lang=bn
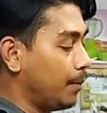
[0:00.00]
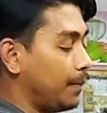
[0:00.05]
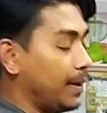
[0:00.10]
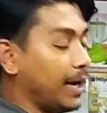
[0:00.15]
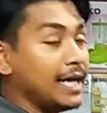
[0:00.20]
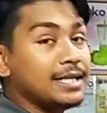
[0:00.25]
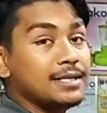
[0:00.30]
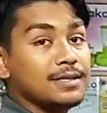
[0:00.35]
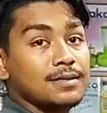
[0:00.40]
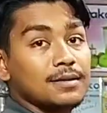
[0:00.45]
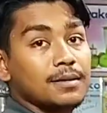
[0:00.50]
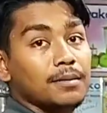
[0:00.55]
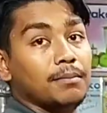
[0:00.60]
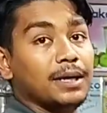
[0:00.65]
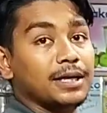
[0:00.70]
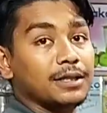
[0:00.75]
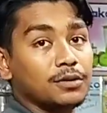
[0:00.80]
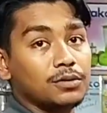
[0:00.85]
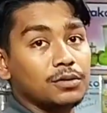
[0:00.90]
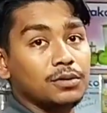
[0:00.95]
প্রাইস
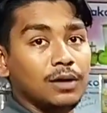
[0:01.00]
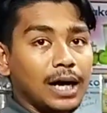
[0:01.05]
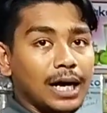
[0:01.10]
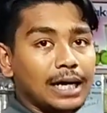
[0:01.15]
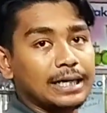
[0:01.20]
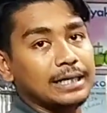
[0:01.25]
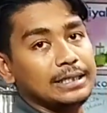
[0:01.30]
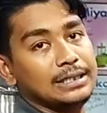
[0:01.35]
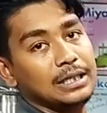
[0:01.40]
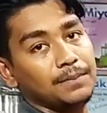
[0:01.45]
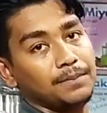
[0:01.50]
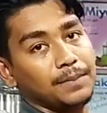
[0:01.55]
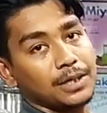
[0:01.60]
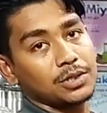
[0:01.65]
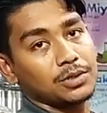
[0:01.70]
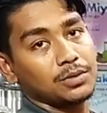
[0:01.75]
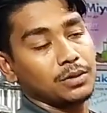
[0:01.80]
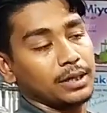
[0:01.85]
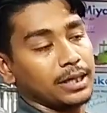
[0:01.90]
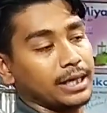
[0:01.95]
মাত্র আট হাজার
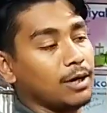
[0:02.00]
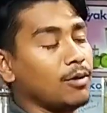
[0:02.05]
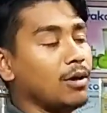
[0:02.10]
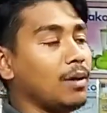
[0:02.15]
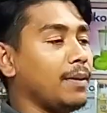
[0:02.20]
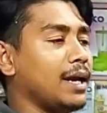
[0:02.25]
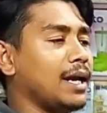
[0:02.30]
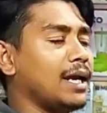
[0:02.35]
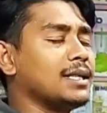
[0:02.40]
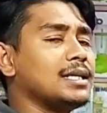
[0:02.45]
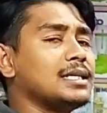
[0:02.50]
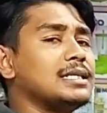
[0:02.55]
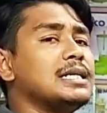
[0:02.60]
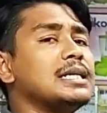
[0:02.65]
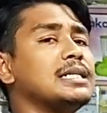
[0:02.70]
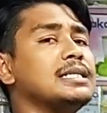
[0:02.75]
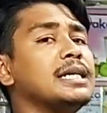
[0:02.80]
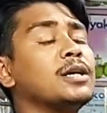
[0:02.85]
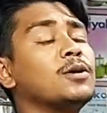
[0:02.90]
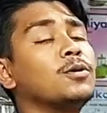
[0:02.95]
পাঁচশো টাকা এগুলো
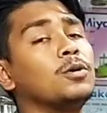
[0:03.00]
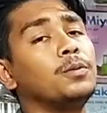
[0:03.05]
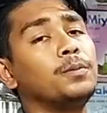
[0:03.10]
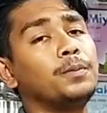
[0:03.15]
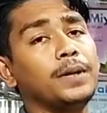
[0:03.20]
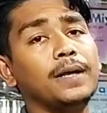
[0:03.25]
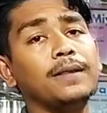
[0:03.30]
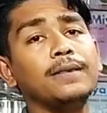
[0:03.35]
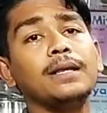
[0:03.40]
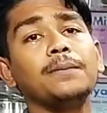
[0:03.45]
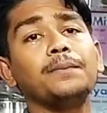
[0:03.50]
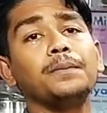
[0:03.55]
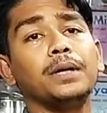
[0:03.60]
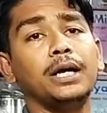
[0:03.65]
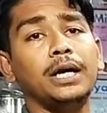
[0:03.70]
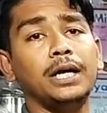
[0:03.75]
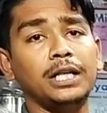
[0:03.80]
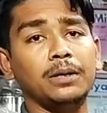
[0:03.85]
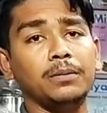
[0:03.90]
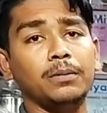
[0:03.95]
বাংলাদেশের যে কোনো প্রান্তে
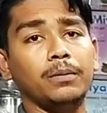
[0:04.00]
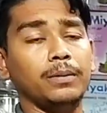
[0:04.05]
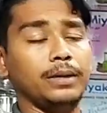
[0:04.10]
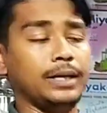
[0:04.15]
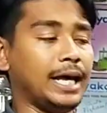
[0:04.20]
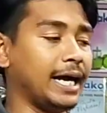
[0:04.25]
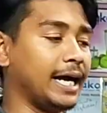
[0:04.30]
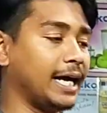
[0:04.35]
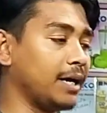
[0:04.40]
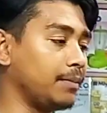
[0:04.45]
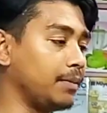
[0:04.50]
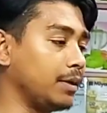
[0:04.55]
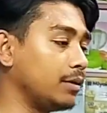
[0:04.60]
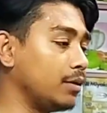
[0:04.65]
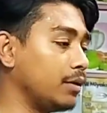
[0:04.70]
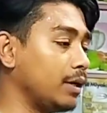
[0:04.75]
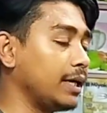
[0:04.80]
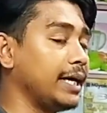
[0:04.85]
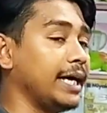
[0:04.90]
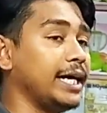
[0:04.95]
আপনারা নিতে পারবেন ঢাকার
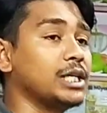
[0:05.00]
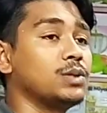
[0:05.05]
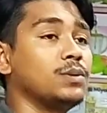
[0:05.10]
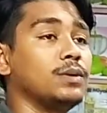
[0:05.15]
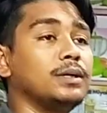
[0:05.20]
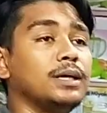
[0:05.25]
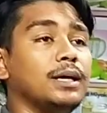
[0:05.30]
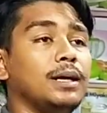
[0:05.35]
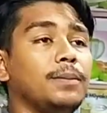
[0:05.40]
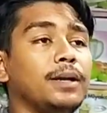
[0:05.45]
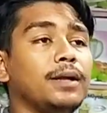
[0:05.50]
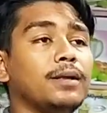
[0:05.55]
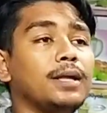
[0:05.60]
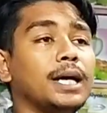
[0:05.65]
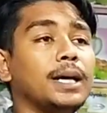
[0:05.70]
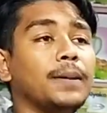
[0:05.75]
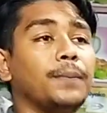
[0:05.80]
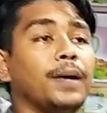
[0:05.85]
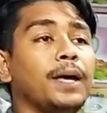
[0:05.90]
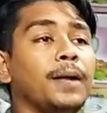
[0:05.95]
ভিতরে ক্যাশ অন ডেলিভারি
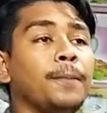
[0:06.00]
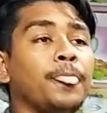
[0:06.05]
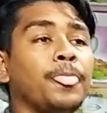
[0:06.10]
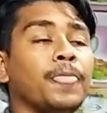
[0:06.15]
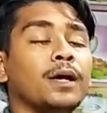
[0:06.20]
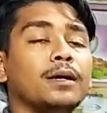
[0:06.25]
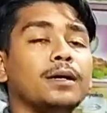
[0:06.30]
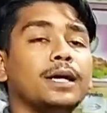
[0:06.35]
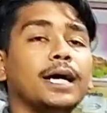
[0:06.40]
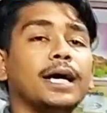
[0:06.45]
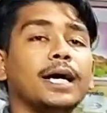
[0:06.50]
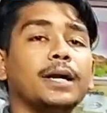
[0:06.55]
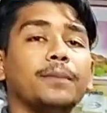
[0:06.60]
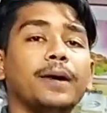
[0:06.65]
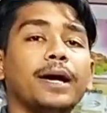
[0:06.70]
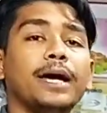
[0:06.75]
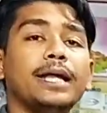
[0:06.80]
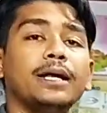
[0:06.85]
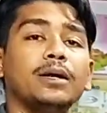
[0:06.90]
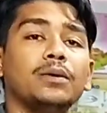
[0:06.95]
থাকবে ঢাকার
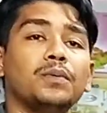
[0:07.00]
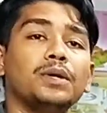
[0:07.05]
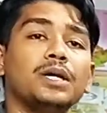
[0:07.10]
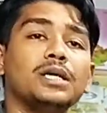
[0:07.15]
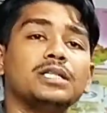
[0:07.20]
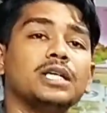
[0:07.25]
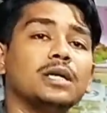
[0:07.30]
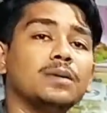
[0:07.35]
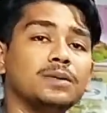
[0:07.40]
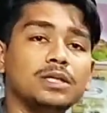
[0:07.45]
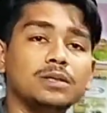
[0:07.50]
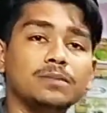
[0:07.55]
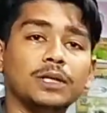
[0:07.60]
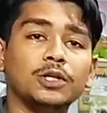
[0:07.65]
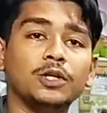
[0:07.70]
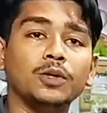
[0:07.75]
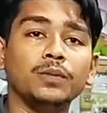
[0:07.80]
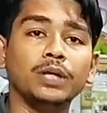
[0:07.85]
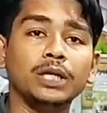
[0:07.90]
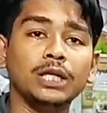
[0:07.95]
বাইরে কুরিয়ার সার্ভিসের
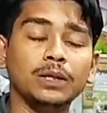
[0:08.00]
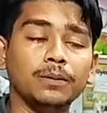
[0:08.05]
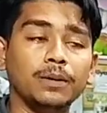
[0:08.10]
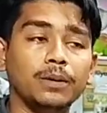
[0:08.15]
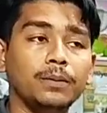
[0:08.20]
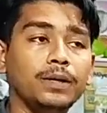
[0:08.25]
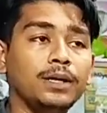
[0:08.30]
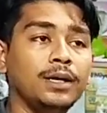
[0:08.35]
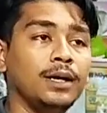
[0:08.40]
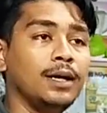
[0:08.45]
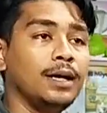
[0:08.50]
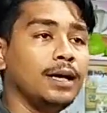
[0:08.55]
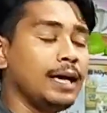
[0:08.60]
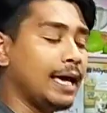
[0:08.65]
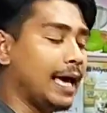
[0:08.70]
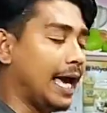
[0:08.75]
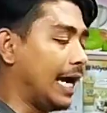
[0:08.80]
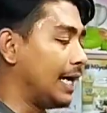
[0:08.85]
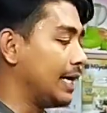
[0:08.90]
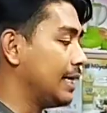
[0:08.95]
মাধ্যমে নিতে পারবেন
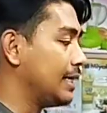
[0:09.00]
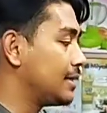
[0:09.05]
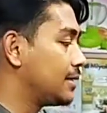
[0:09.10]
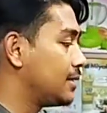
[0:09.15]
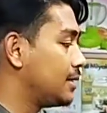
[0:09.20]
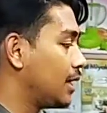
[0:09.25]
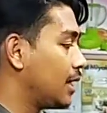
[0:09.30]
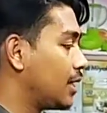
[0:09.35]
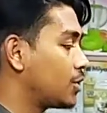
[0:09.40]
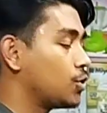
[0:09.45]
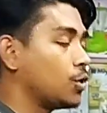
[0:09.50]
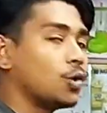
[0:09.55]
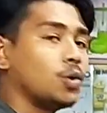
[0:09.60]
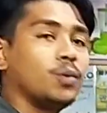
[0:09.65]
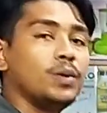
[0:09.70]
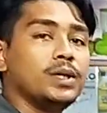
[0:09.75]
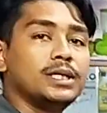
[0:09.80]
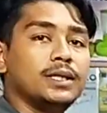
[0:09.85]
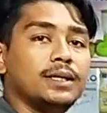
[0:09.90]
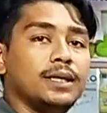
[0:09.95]
অ্যাটলিস্ট যারা
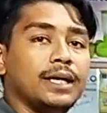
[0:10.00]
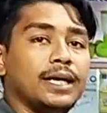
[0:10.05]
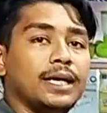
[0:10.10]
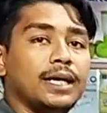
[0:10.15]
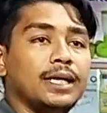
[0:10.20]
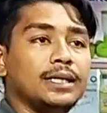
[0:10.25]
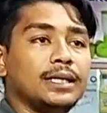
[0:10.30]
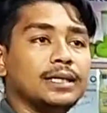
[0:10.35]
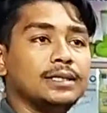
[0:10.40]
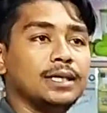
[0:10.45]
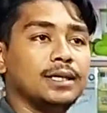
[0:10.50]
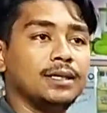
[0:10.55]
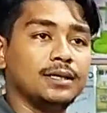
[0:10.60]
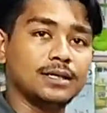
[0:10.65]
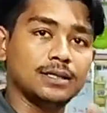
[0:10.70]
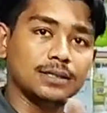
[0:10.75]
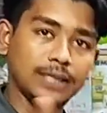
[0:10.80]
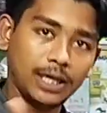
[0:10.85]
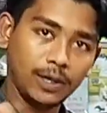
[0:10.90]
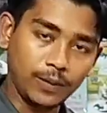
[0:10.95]
শোরুম এসে দেখে নিতে চান
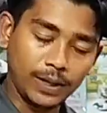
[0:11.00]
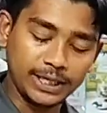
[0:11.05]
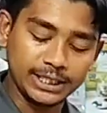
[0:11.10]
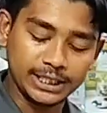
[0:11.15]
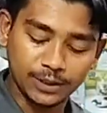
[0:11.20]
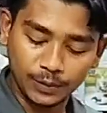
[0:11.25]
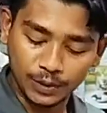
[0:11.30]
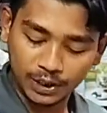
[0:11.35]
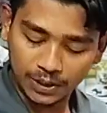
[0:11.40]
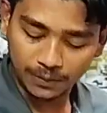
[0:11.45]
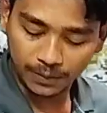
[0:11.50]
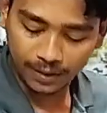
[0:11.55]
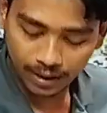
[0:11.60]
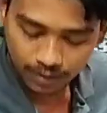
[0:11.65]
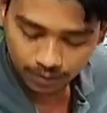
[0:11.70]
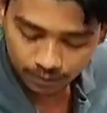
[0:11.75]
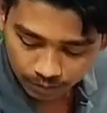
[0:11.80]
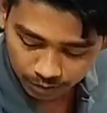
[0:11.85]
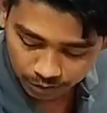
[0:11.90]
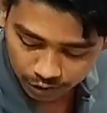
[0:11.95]
তারা এসেও নিতে
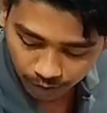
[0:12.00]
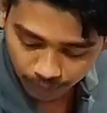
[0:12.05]
পারেন কোনো